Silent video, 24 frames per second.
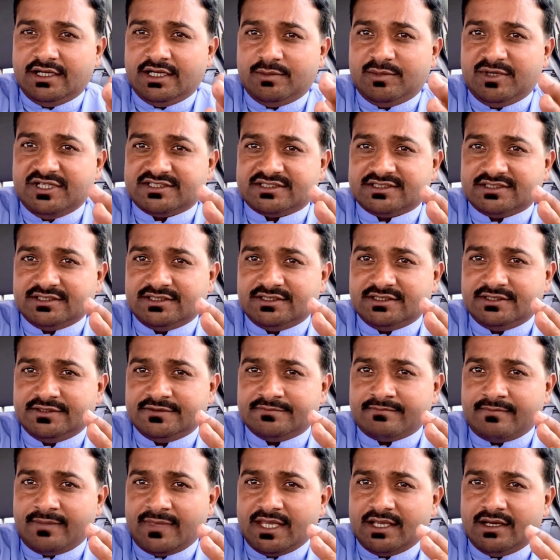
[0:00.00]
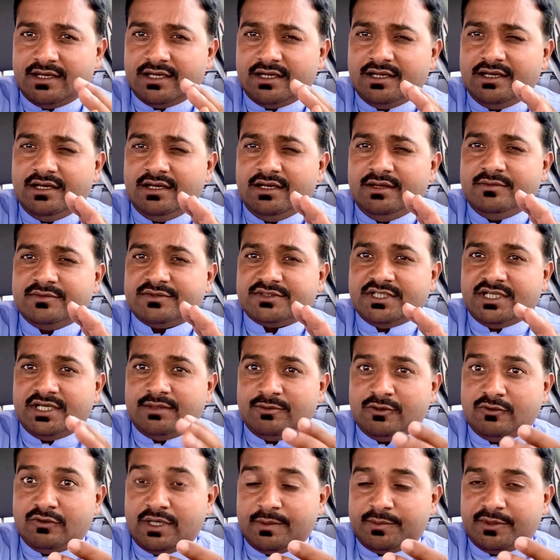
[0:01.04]
बस आराम से हम
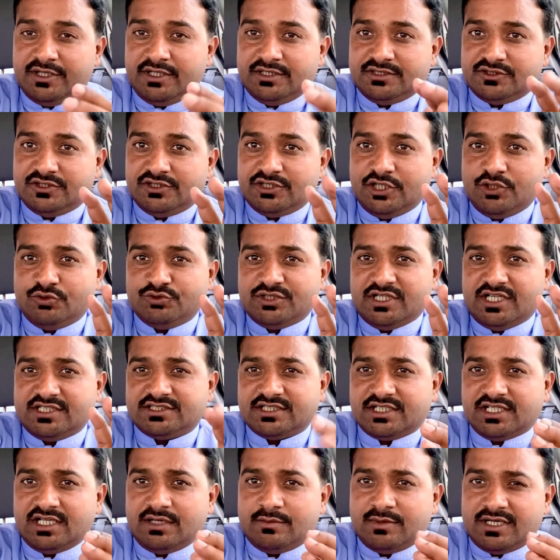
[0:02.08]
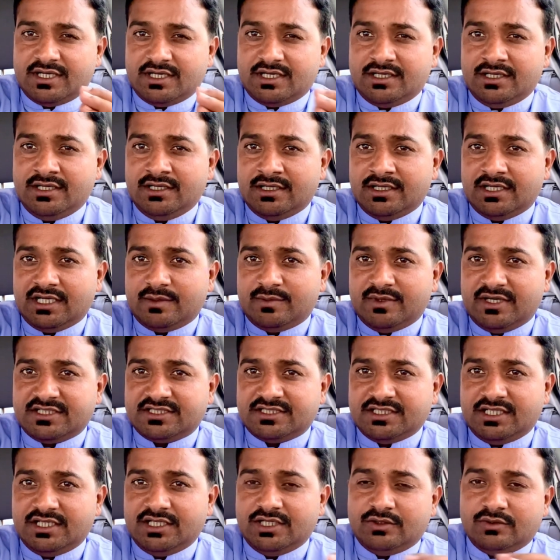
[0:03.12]
लोग अपनी ज़िंदगी गुजार सकें हमारा घर बार
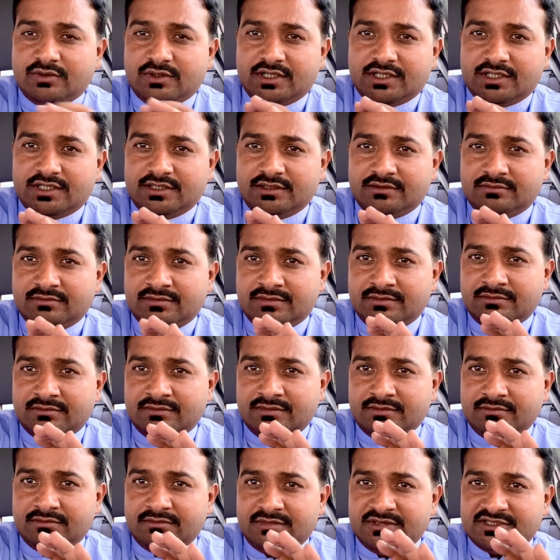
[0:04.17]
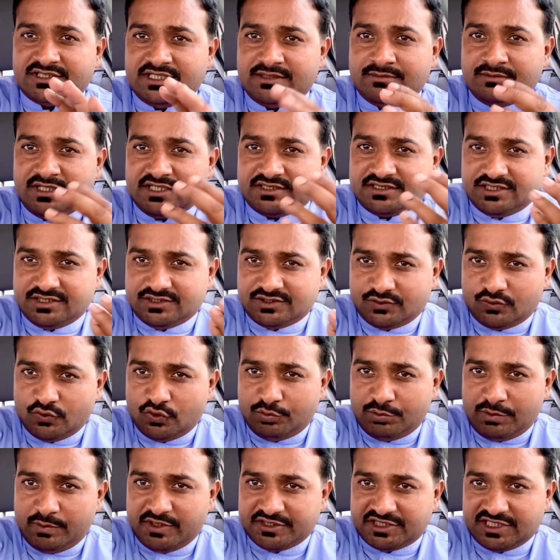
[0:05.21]
चले और मतलब अच्छे स्कूल
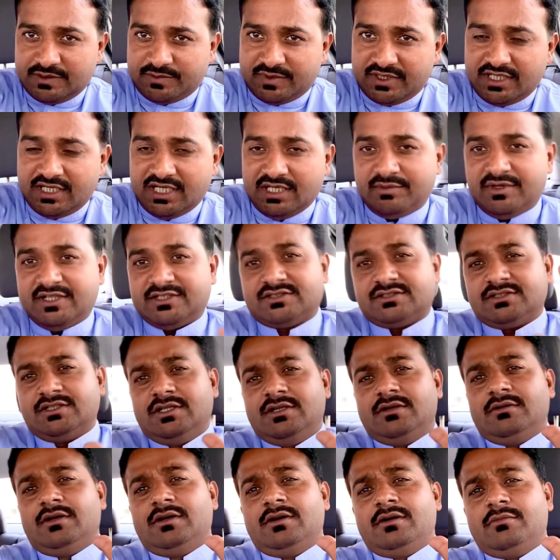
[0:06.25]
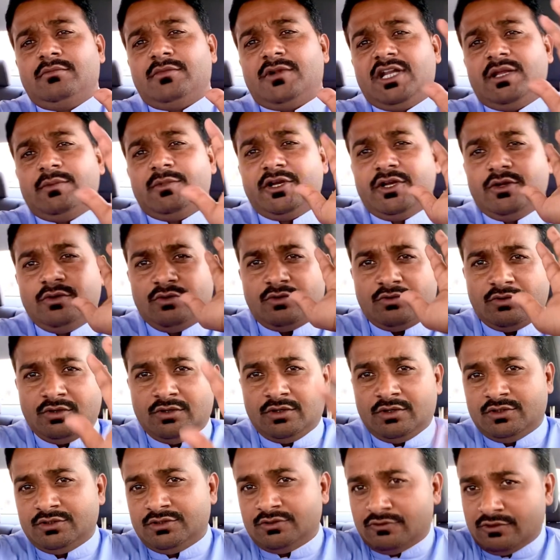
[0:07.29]
में बच्चे पढ़ लें बस बड़ी बड़ी
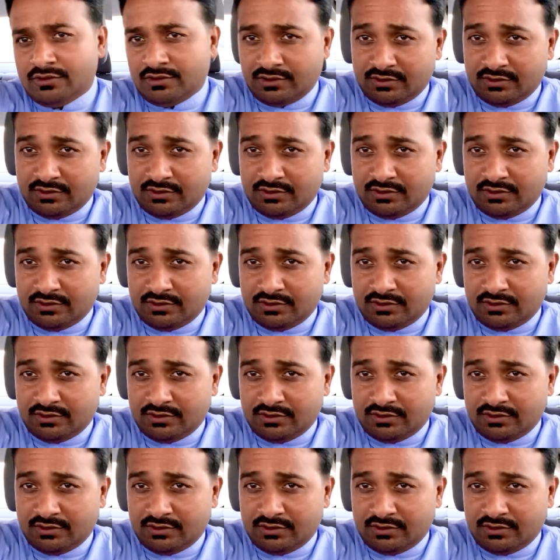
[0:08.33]
उनको जो